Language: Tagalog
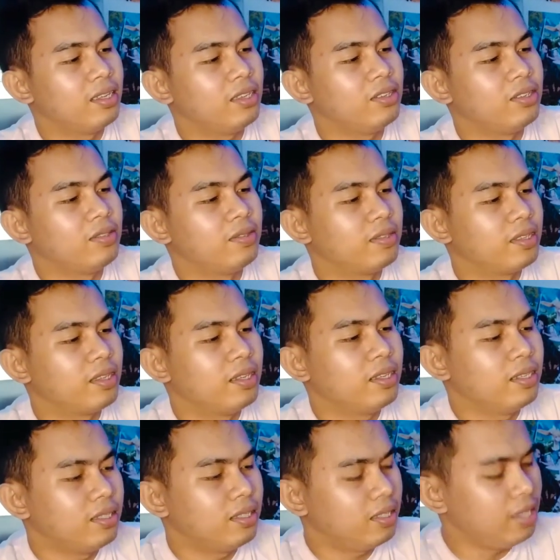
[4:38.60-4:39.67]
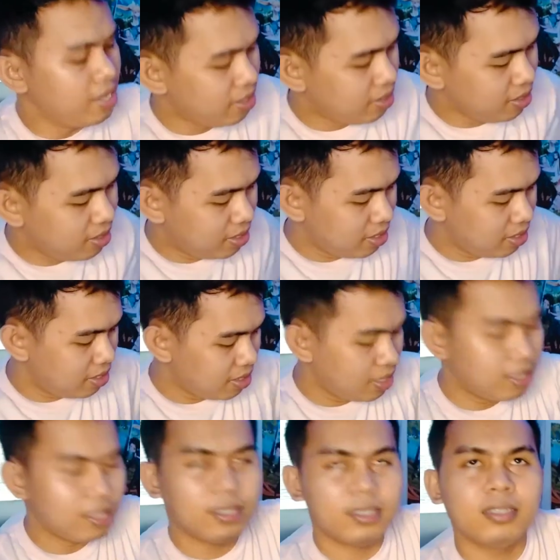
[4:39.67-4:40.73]
Ayun. Then the
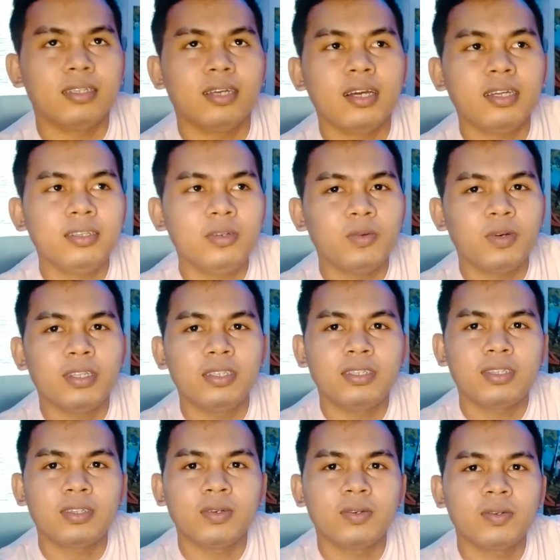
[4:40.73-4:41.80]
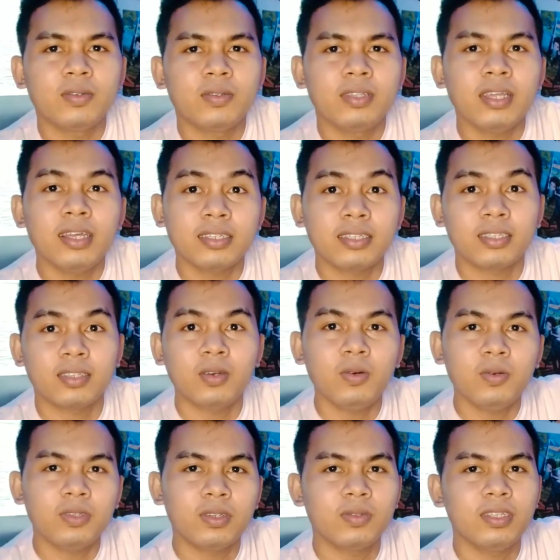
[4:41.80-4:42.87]
other one, so last,
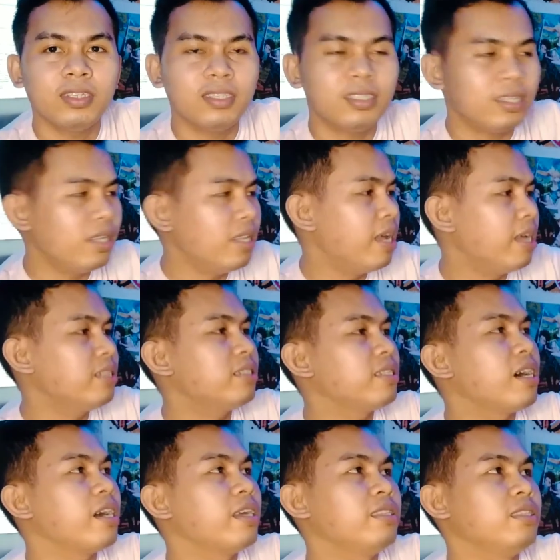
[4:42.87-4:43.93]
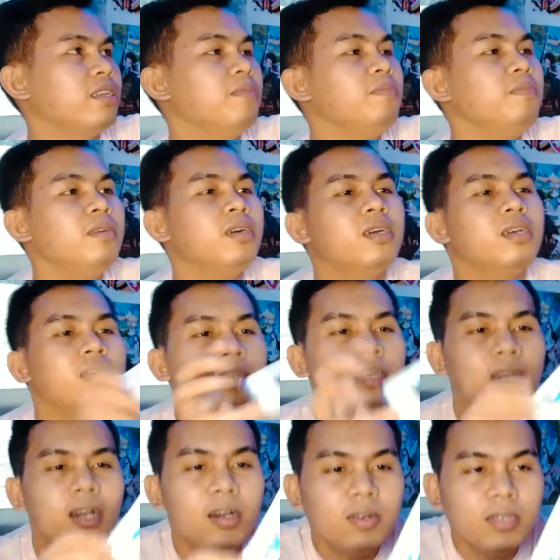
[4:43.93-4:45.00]
oh, so this is the last item.
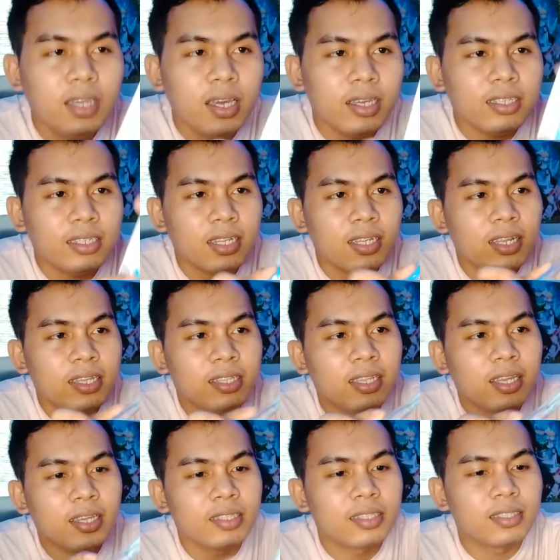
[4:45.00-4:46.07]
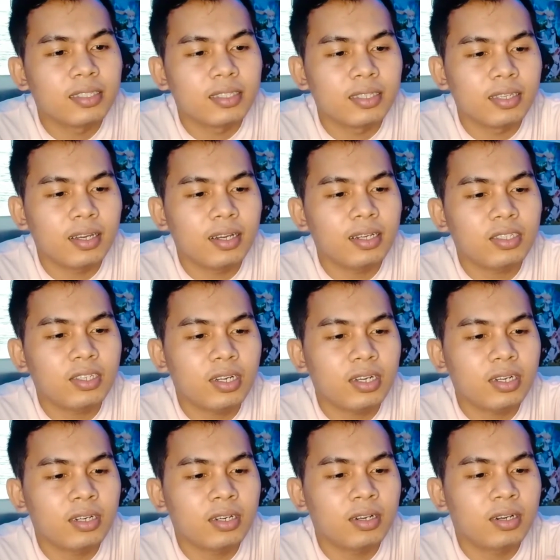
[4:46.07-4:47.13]
Oh yeah, it's a LED light.
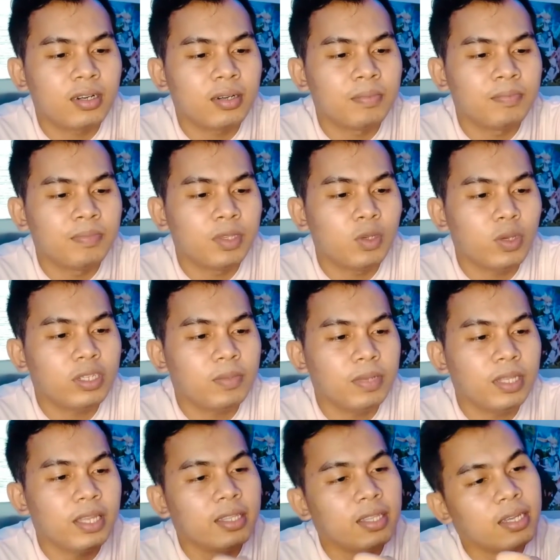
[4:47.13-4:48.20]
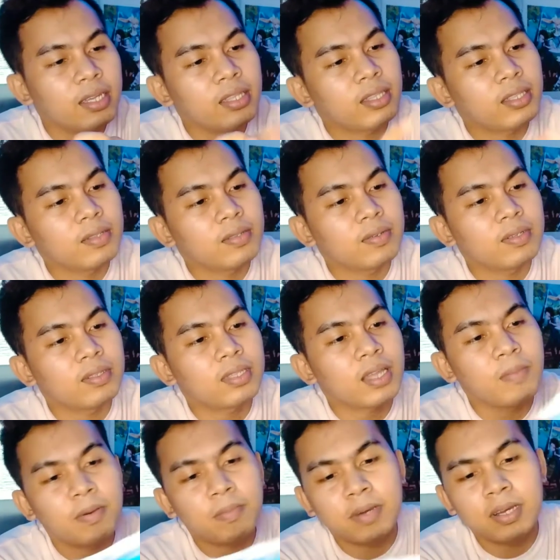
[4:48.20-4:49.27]
Pacha, um, USB LED light.
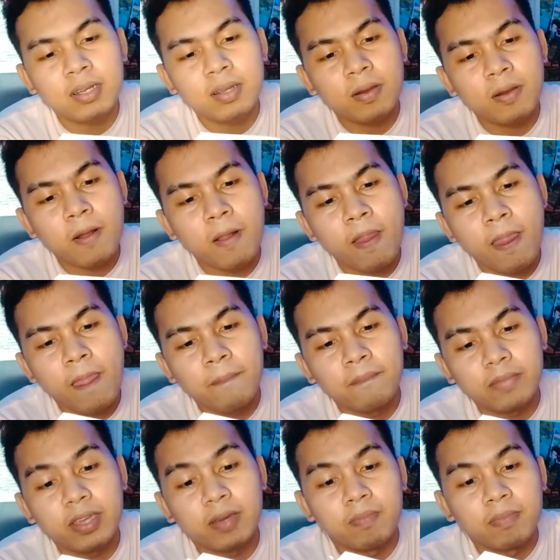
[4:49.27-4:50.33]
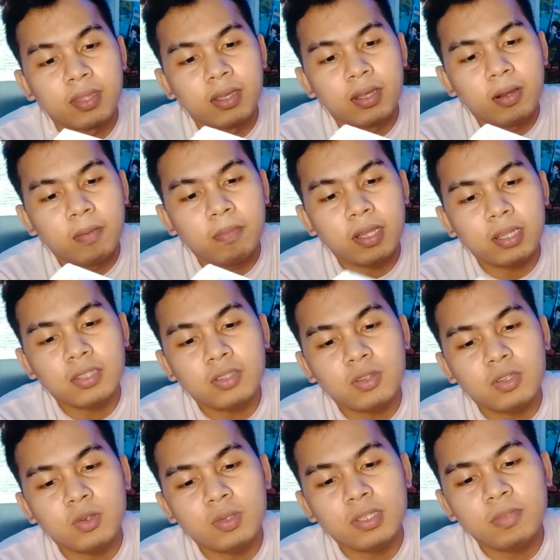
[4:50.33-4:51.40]
Tama ba? yeah plug into
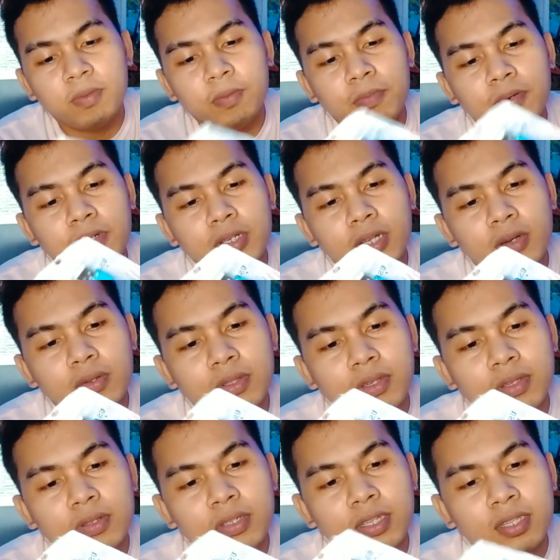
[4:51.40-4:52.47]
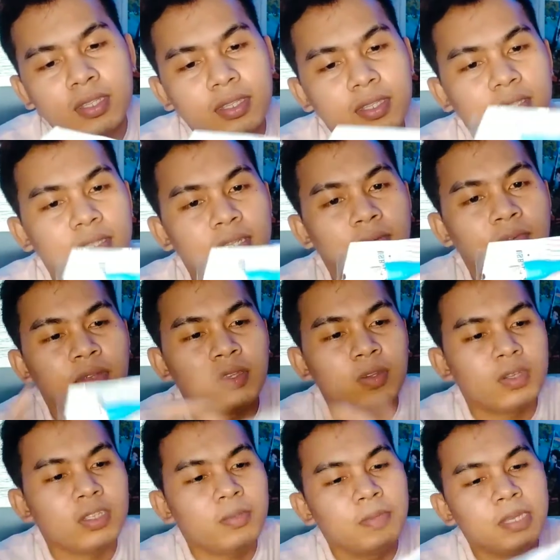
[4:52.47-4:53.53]
USB port how to use it the
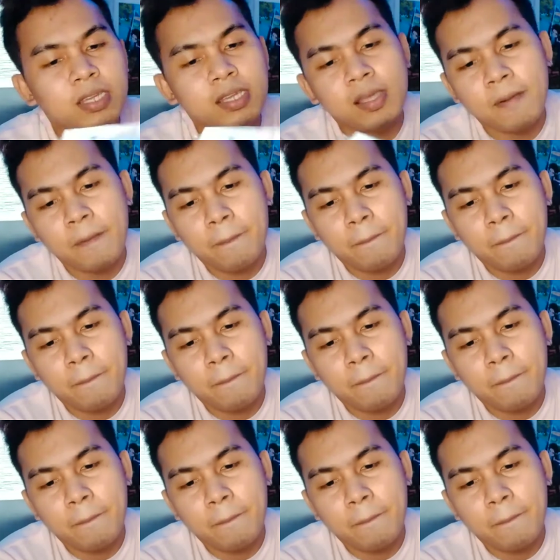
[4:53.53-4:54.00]
USB